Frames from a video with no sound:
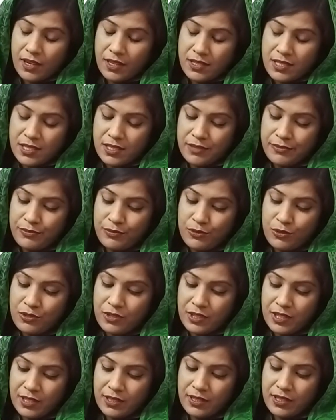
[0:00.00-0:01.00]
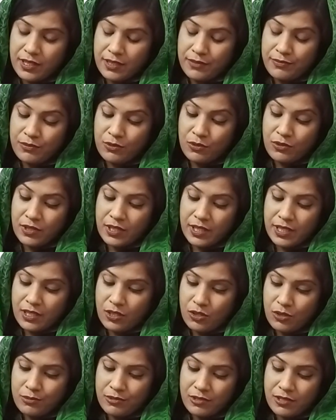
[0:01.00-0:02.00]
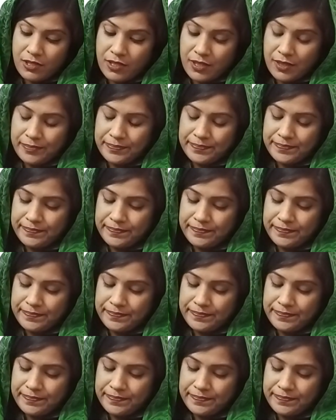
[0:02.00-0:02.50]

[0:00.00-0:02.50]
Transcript: আচ্ছা একটা ফোন দিই দেখি ফোন দিয়ে কি অবস্থা